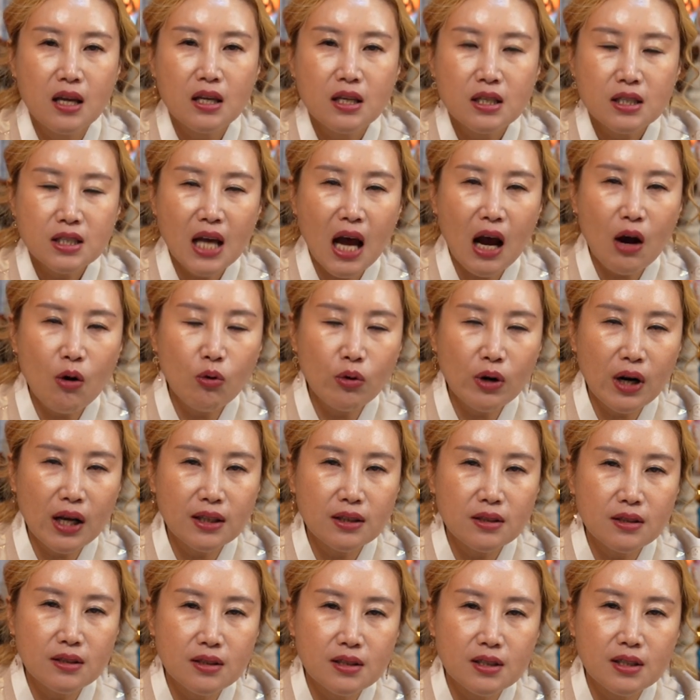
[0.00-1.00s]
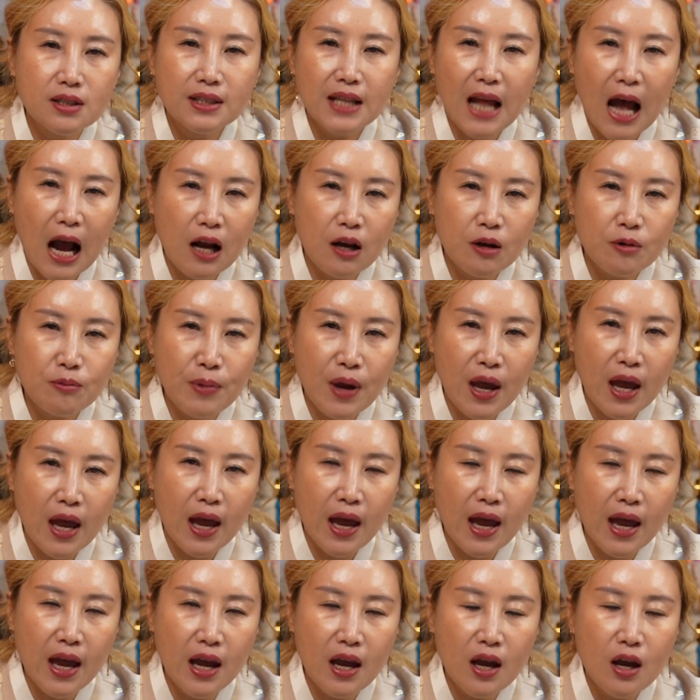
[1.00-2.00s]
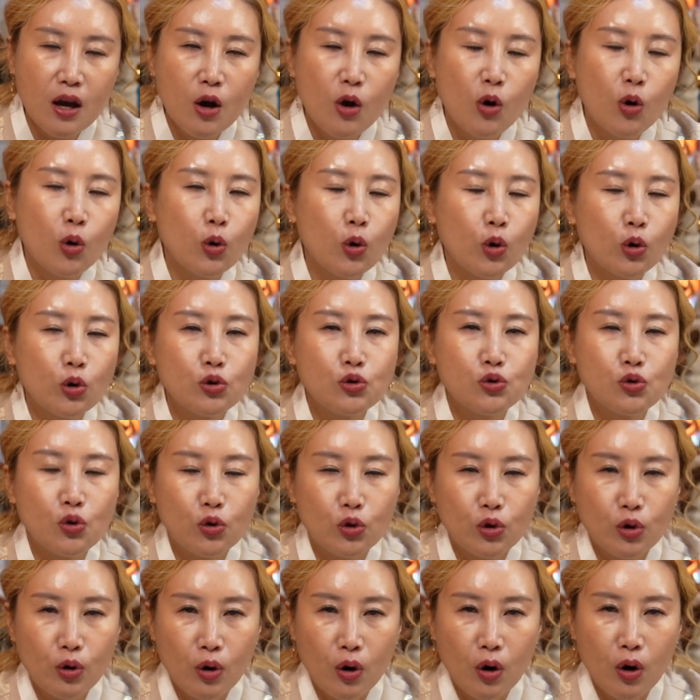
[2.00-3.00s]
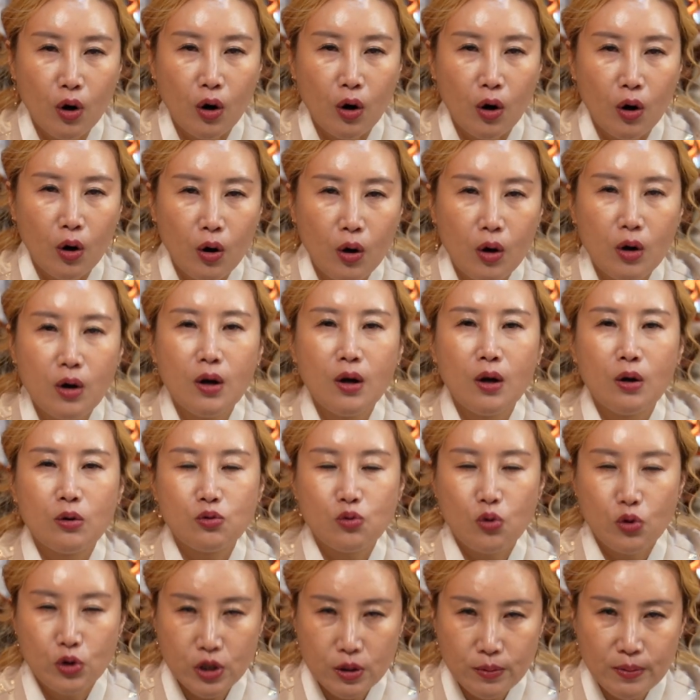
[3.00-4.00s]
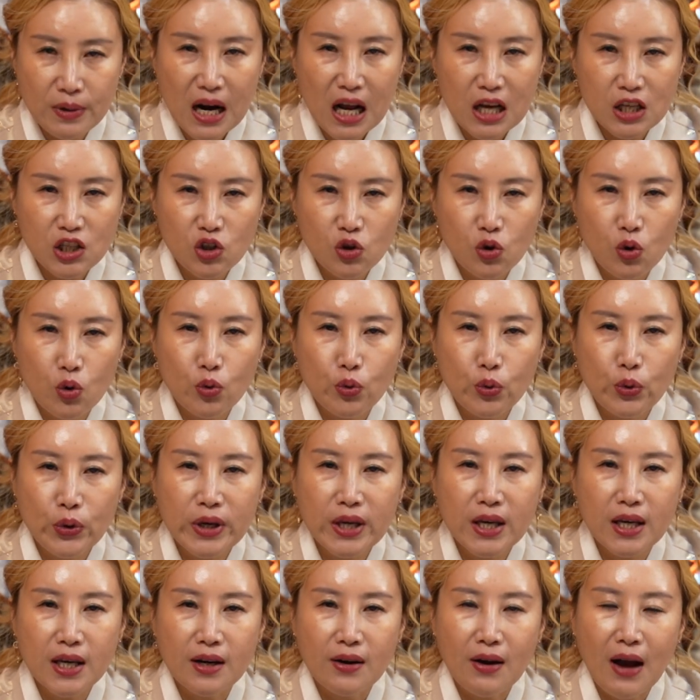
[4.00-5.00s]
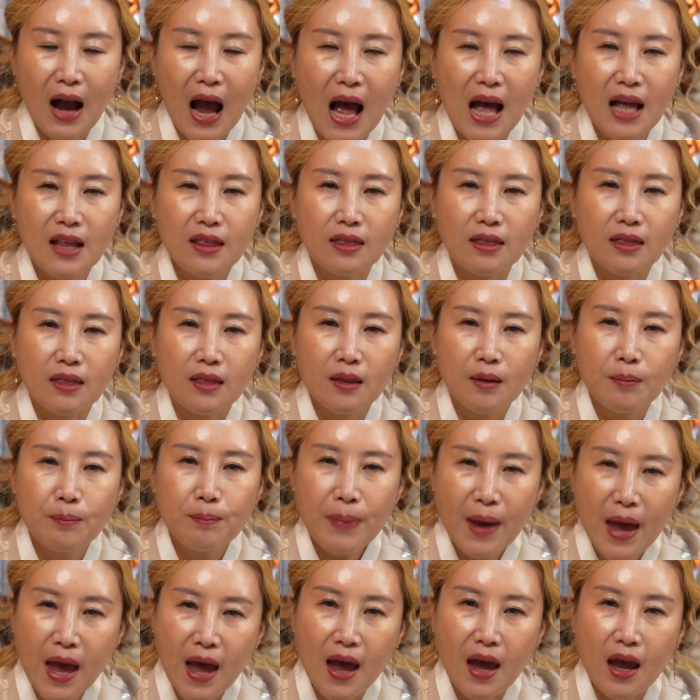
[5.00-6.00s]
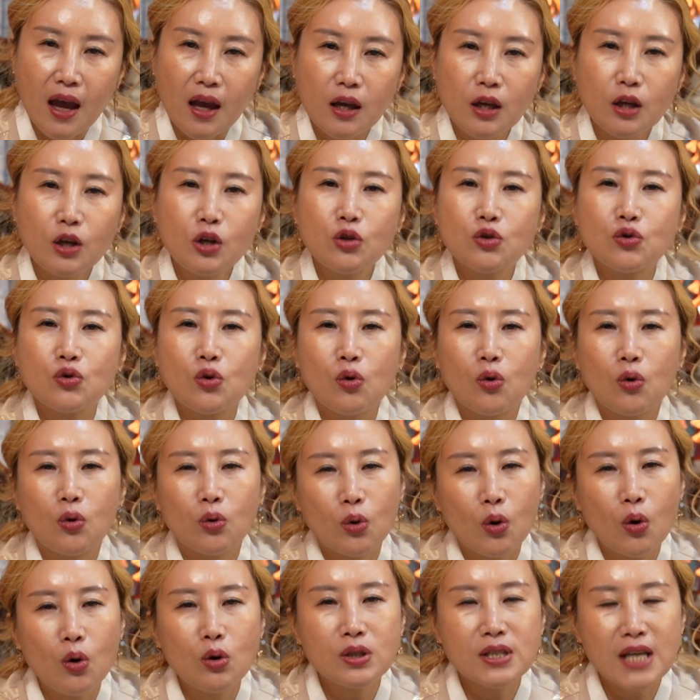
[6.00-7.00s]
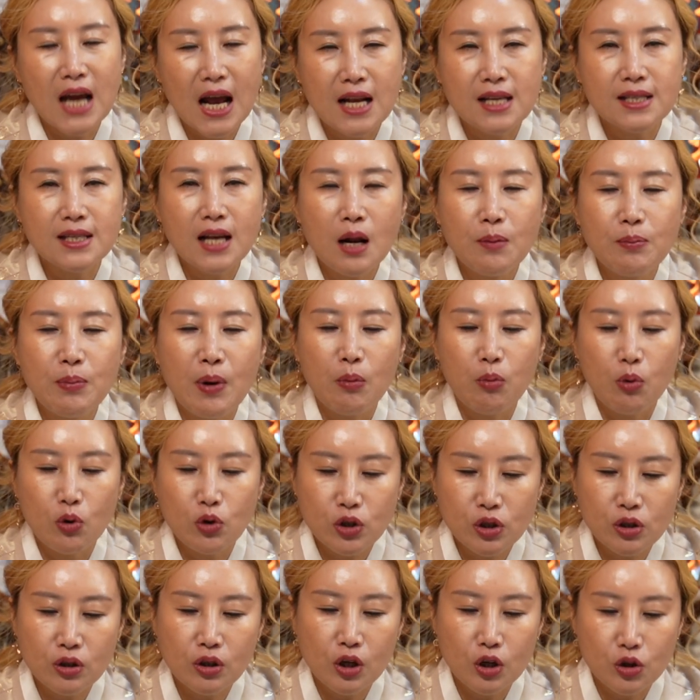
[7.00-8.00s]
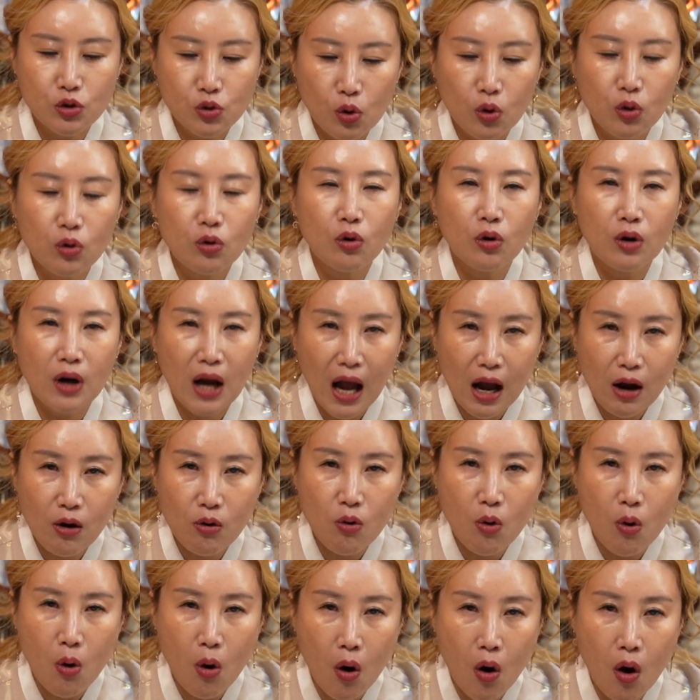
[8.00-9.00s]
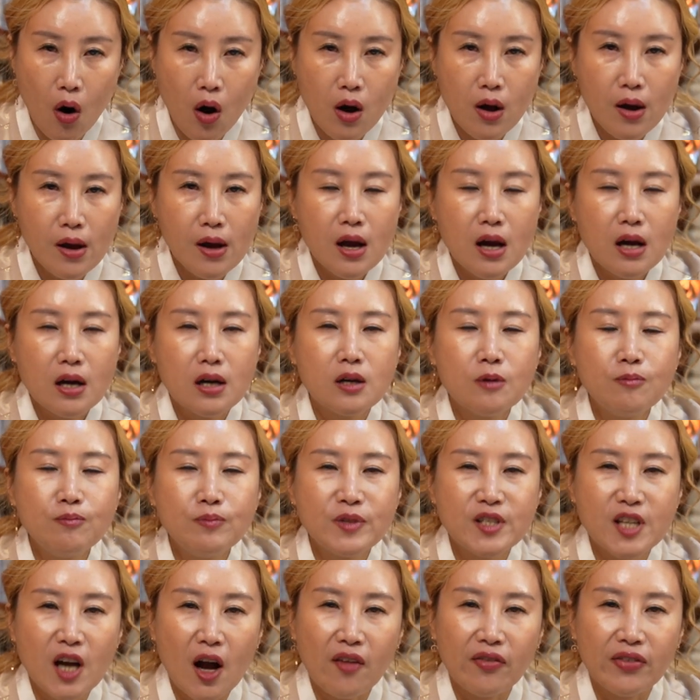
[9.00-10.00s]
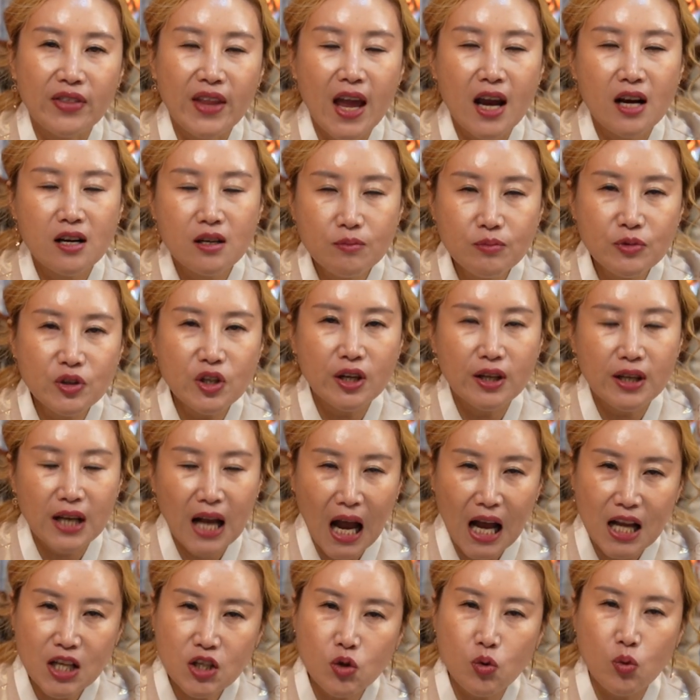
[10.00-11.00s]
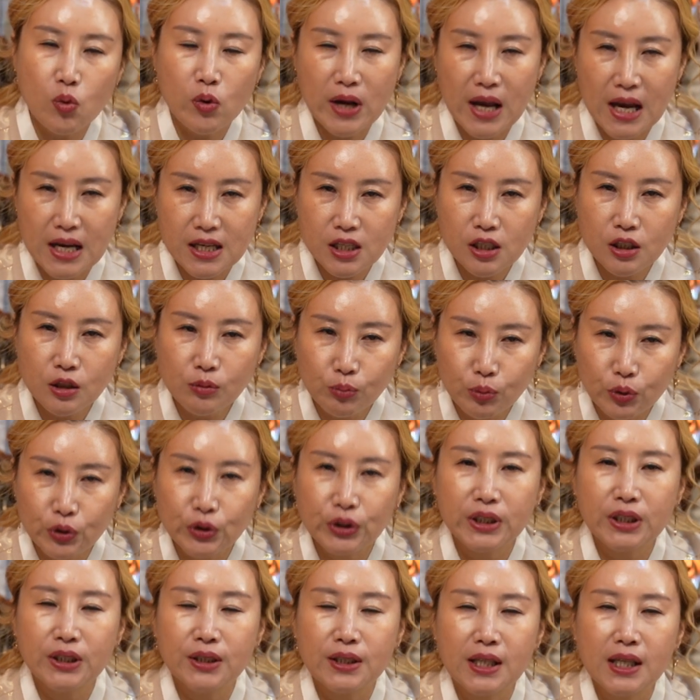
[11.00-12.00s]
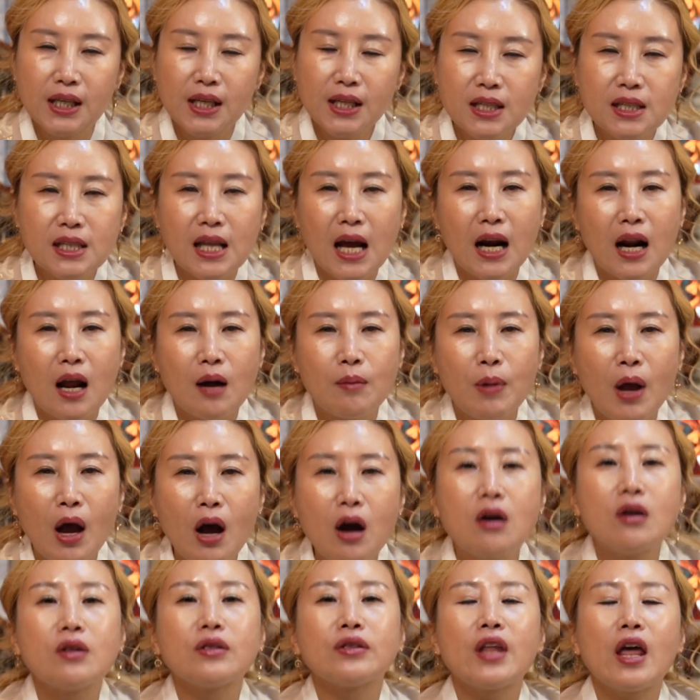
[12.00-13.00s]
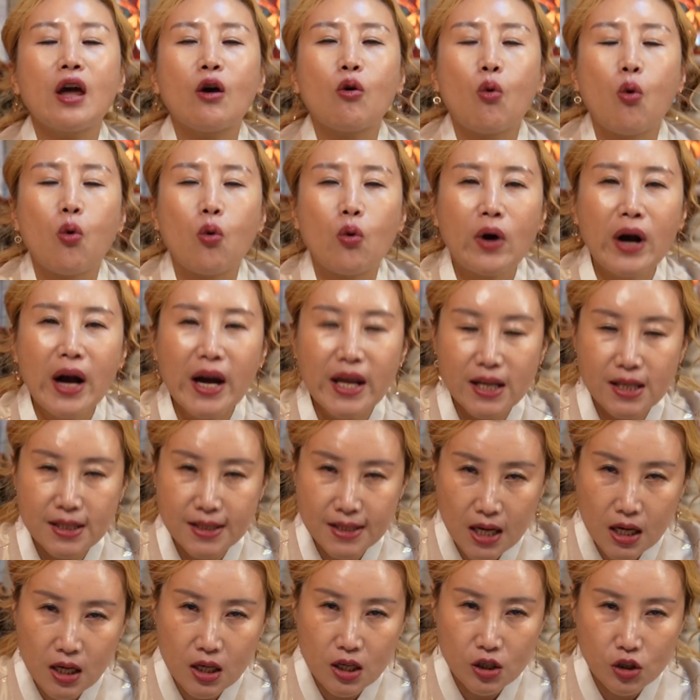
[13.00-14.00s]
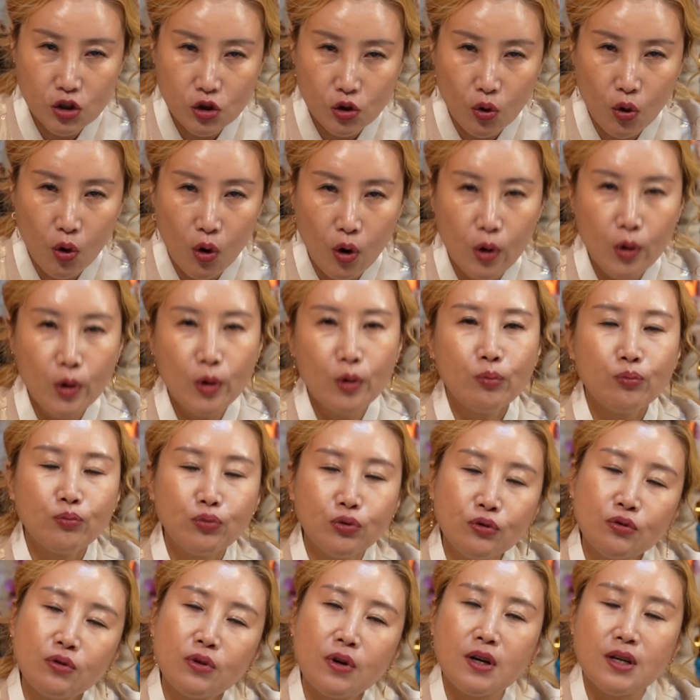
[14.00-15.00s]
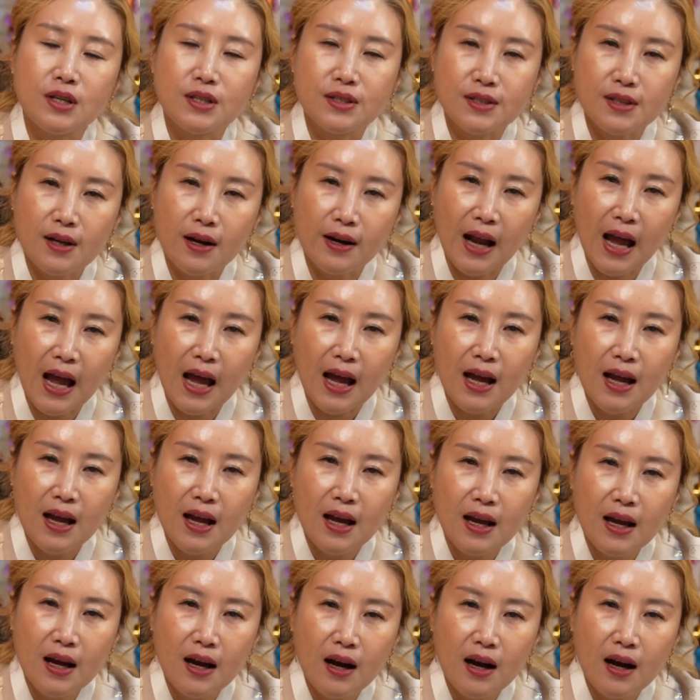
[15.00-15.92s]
사고라든지 낙매 이런 쪽으로 조심을 하시고 위, 간, 폐 이런 쪽으로 잘 살펴보시는 게 좋을 것 같고 금전, 내 금전을 가지고 계시는 분들이 있다라면 내곳간을 챙기시고 품고 있어라.